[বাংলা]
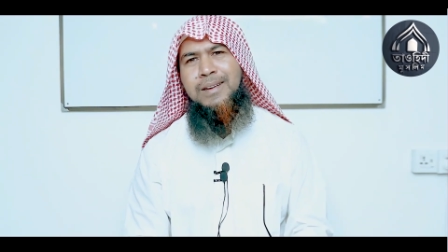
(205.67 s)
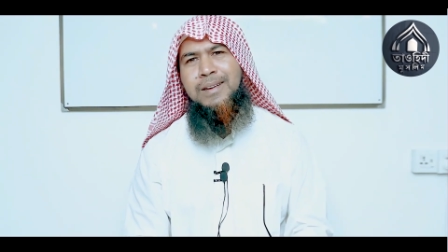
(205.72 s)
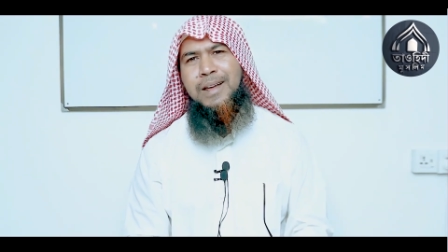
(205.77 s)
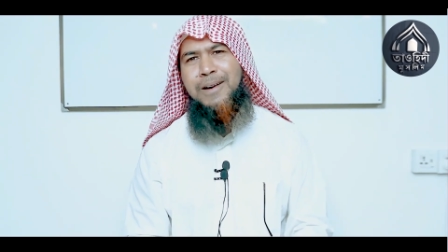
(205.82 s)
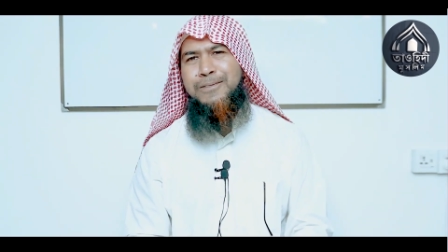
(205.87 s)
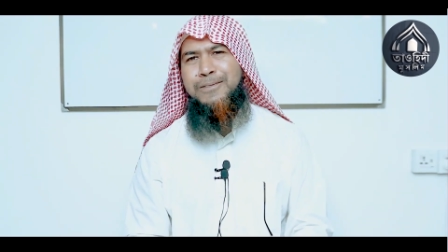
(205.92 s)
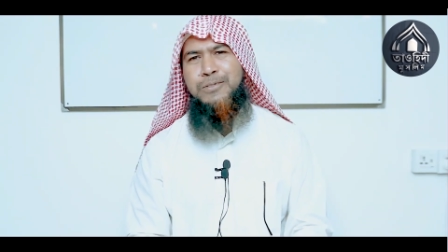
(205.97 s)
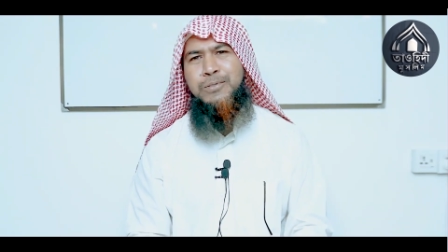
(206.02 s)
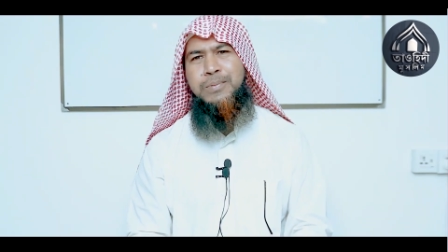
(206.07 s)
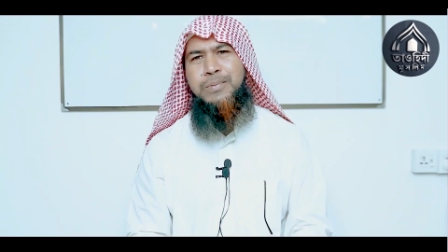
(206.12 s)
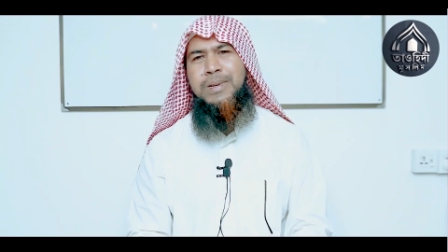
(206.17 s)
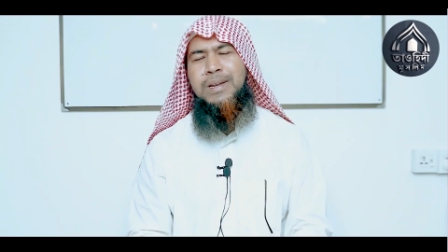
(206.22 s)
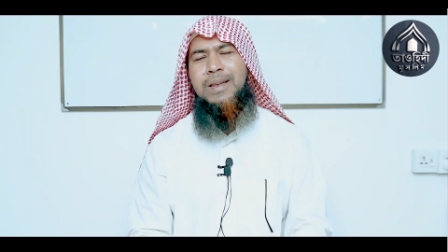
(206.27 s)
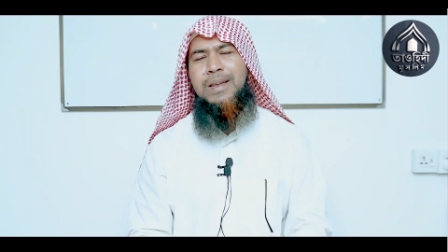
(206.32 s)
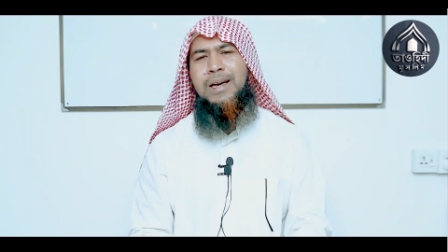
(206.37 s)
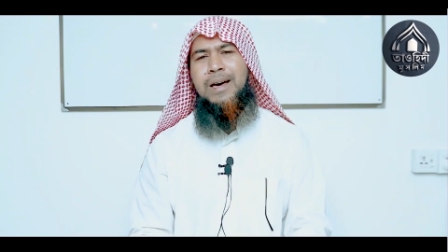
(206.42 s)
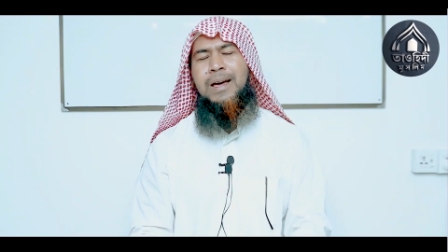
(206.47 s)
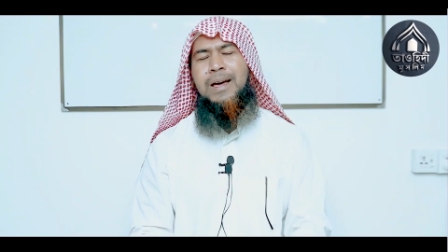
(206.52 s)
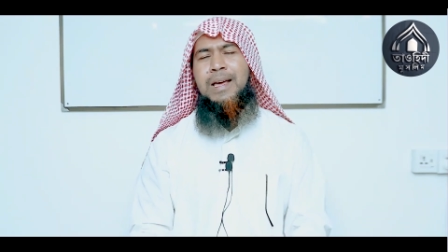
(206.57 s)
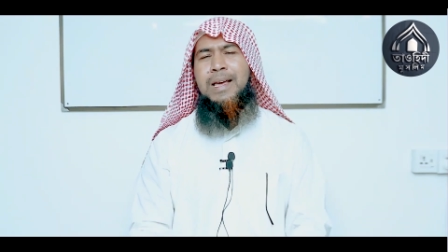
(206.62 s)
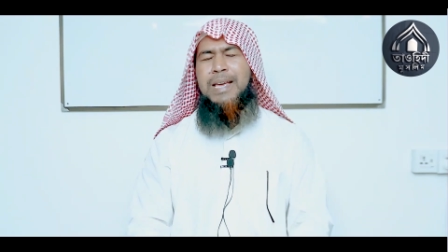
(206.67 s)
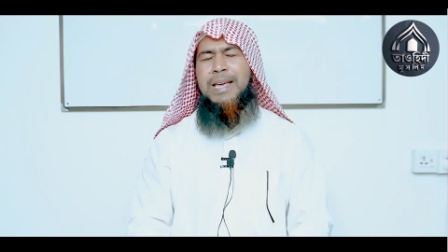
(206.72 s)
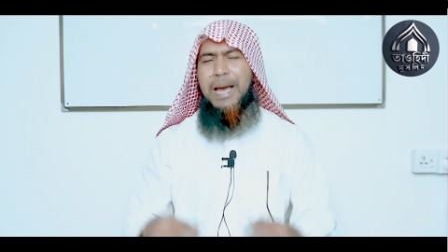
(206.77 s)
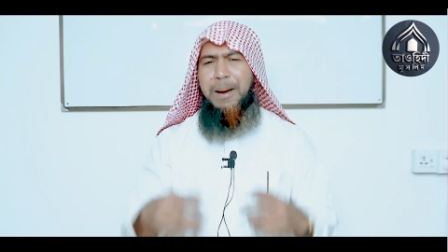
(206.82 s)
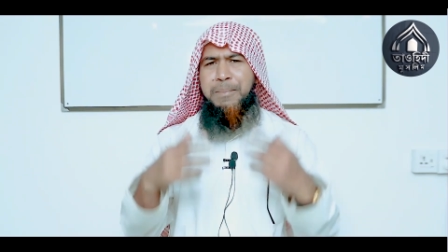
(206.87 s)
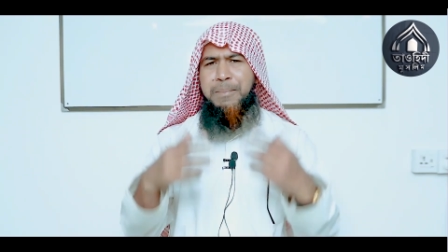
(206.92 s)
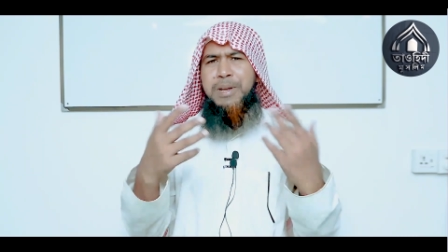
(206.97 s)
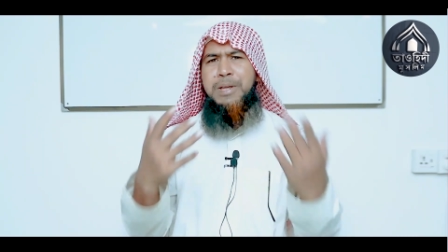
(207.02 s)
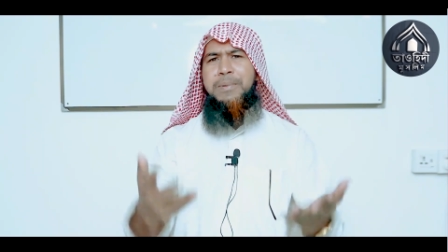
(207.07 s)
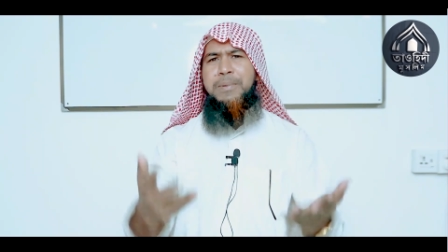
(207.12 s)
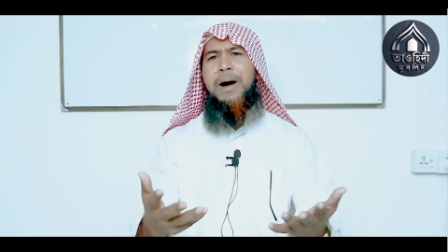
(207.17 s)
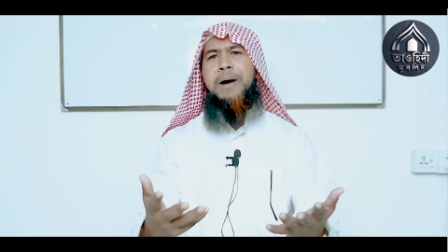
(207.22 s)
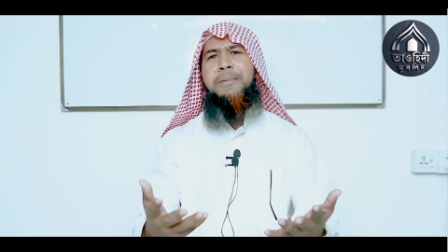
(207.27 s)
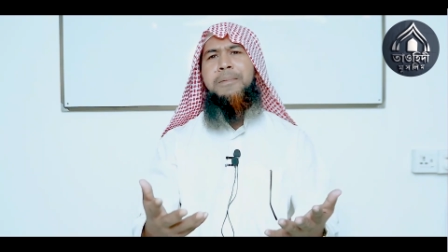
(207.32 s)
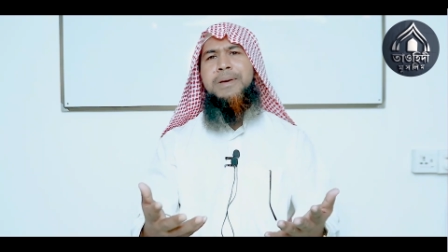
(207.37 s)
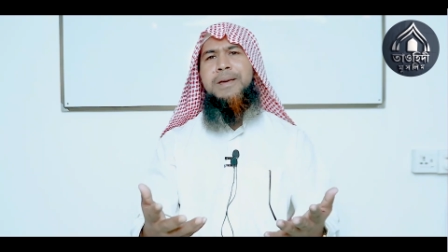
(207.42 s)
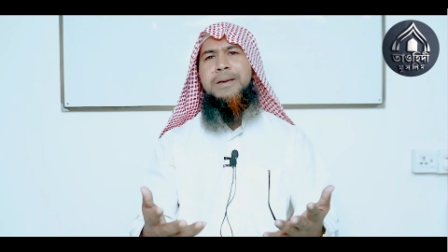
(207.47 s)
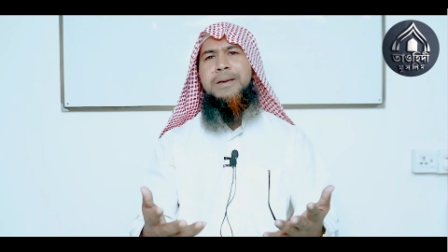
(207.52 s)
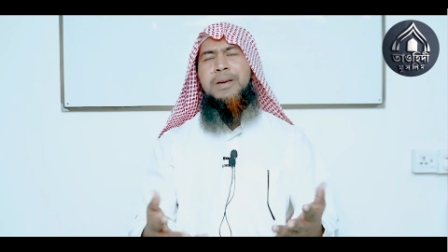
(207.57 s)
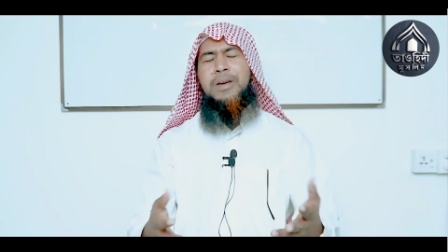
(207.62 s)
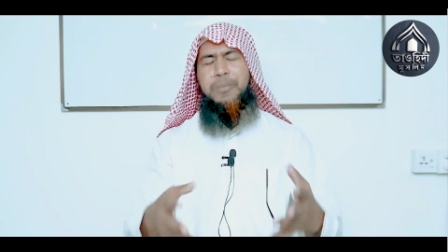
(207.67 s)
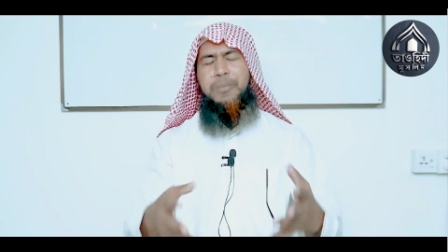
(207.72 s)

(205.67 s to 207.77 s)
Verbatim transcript: নামজুবিল্লা এমনিভাবে